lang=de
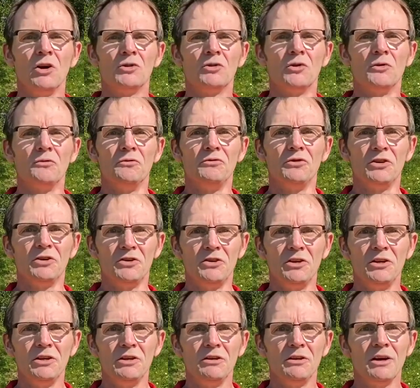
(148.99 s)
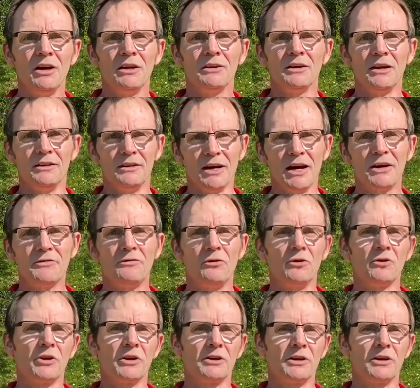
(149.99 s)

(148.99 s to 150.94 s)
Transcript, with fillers: dürfen wir die der nachfolgenden